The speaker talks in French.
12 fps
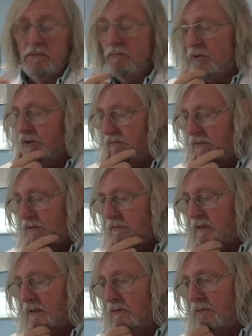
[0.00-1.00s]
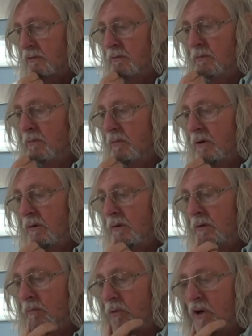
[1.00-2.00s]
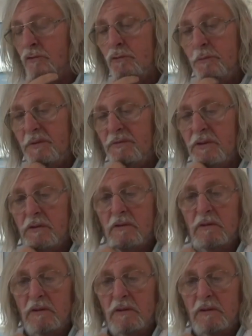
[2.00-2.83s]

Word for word: moi j'ai vécu quelques euh, mois stupéfiants